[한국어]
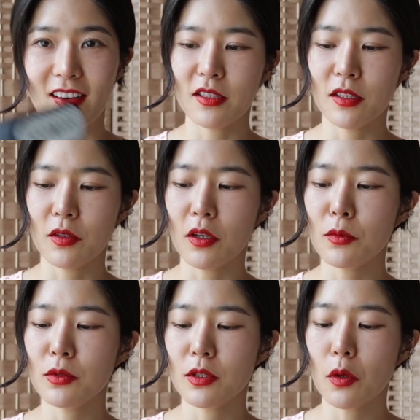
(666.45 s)
그래서
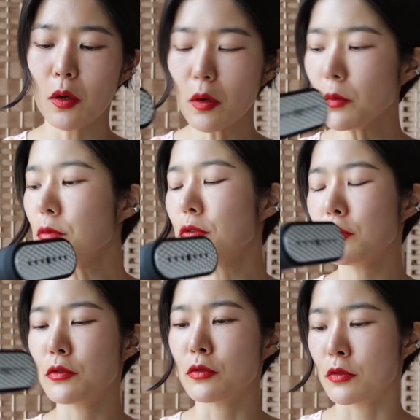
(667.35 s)
여러분들
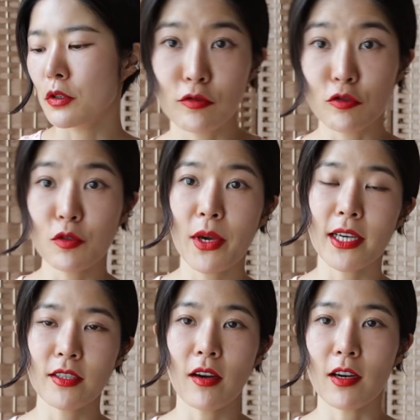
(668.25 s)
너무 궁금해
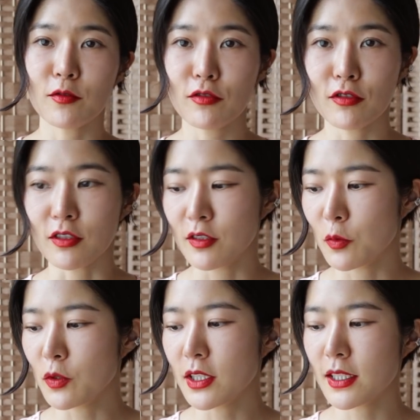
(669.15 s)
하셔갖고
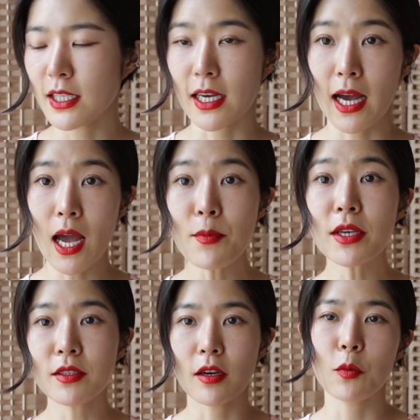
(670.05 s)
오늘 제가
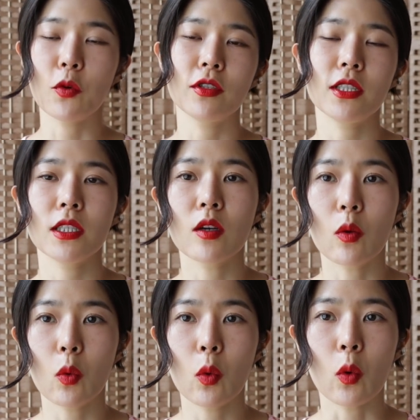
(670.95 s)
하면서 보여드린
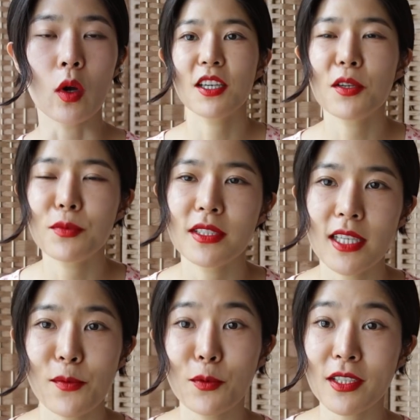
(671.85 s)
거고 여러분
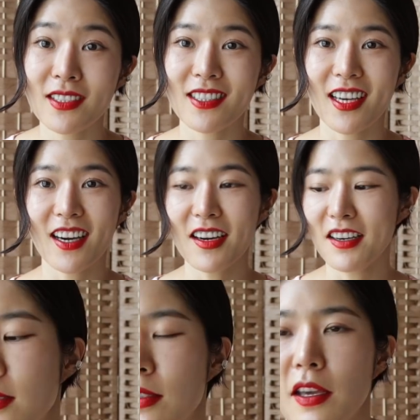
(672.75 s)
잘 보셨어요?
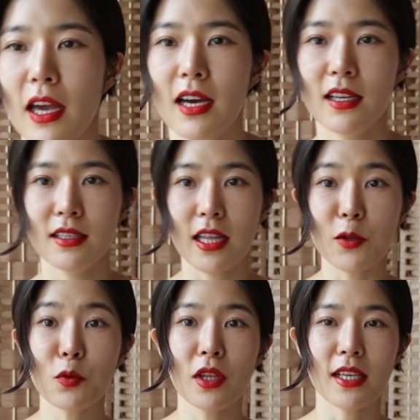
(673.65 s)
저가
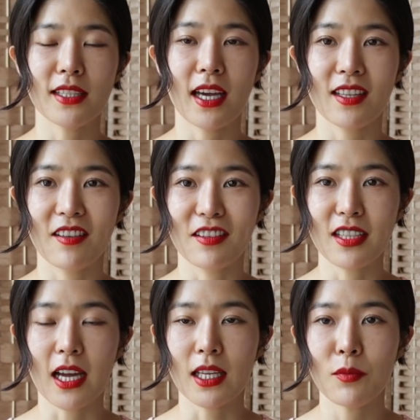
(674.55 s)
내돈내산 어,
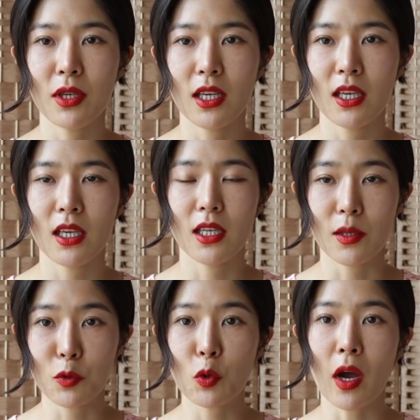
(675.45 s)
다리미
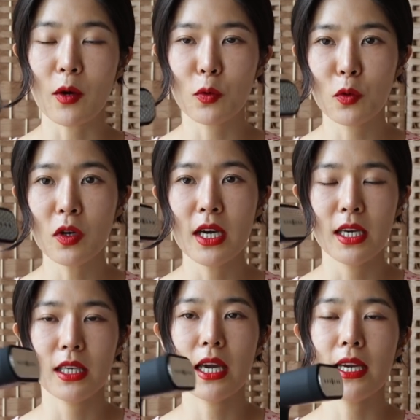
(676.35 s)
리뷰도 하고
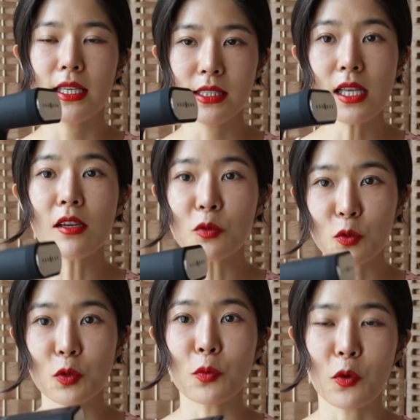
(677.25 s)
이 아이
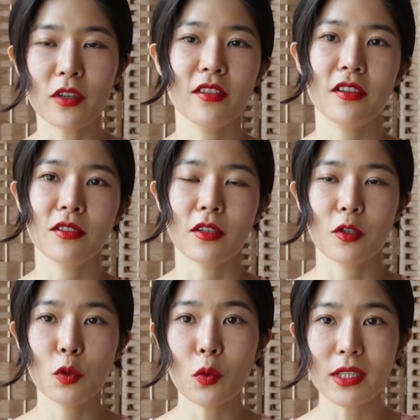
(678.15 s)
실력도 좀
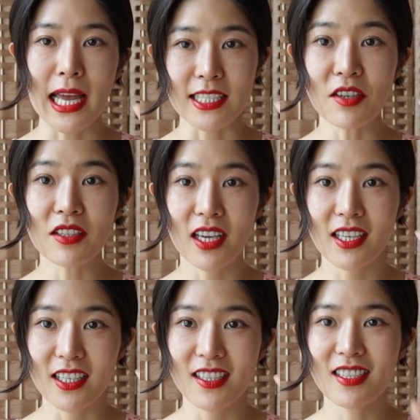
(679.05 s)
보여드렸어요. 총
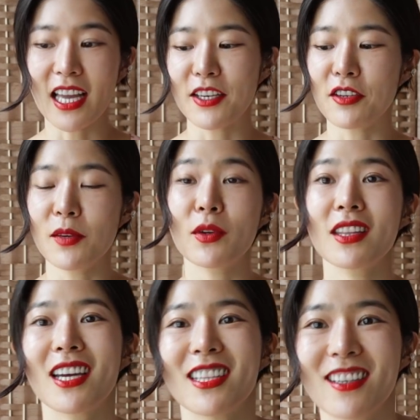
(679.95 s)
5개를 다려
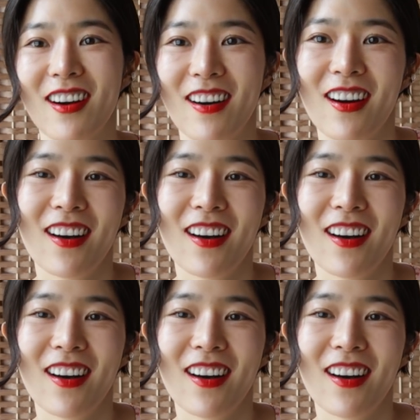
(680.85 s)
입었다는 거.